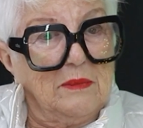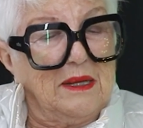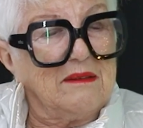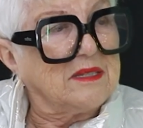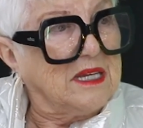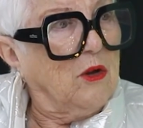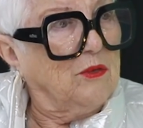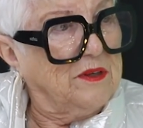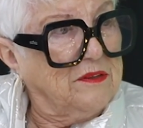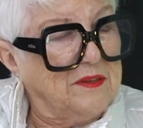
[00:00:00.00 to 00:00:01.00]
uma
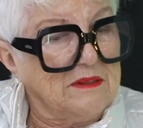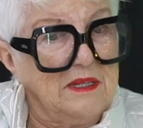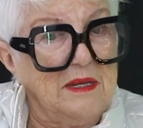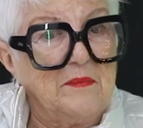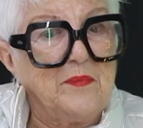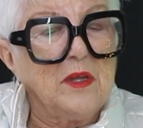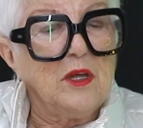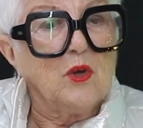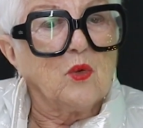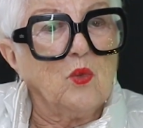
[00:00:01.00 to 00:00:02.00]
ressalva a fazer
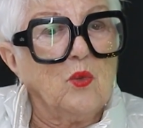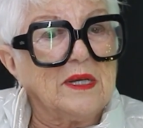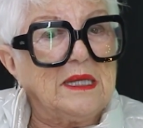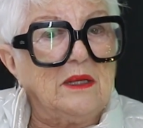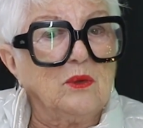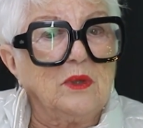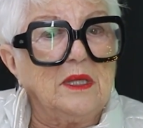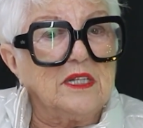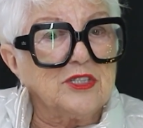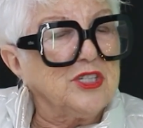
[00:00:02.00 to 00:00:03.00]
com aquilo
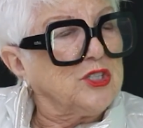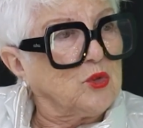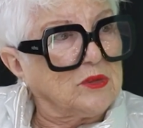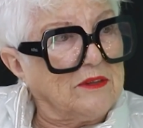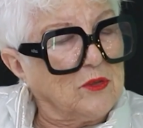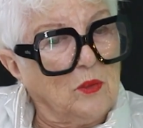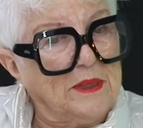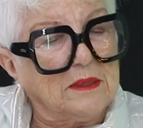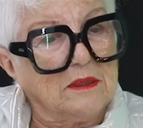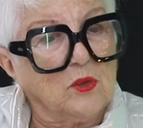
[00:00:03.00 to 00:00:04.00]
que a gente estava
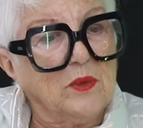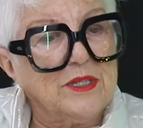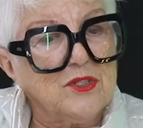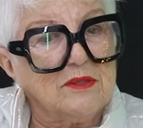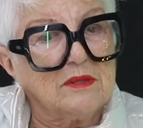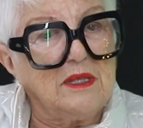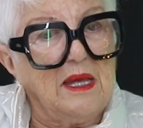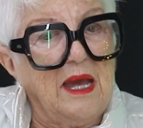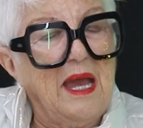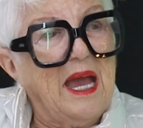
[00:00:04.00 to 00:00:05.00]
comentando antes, que
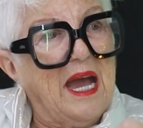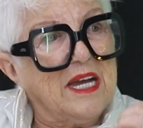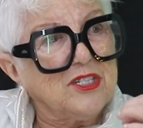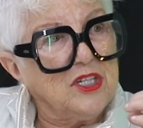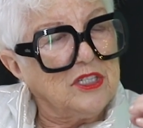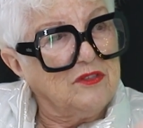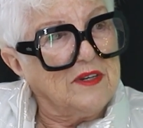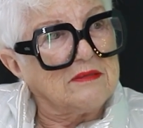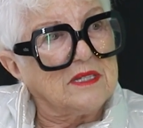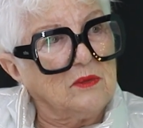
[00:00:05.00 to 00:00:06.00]
é a
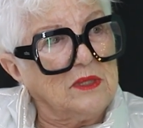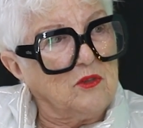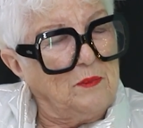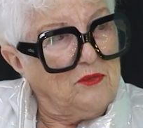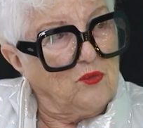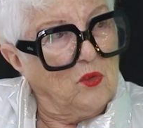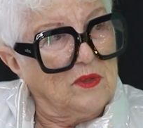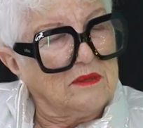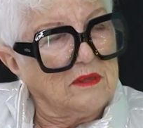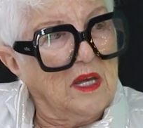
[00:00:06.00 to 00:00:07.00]
adjetivação das
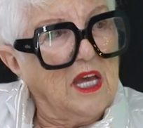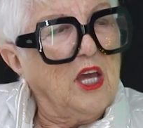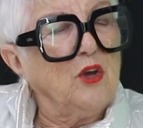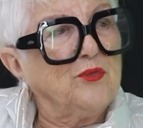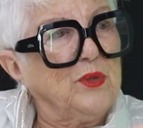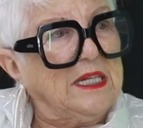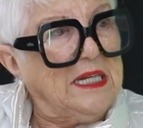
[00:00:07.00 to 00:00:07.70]
pessoas. Eu fui